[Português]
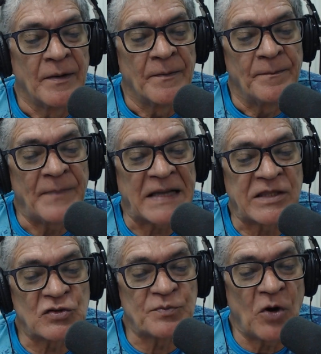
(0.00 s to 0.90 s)

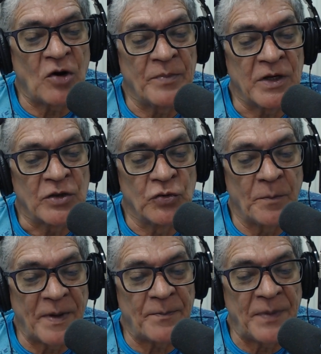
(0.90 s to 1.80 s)
Matheus Bob, do
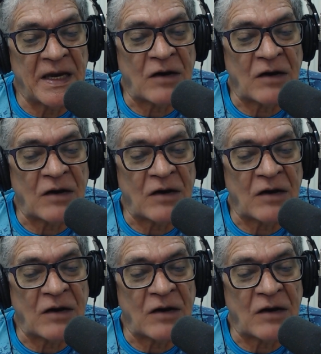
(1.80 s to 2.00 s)
PP,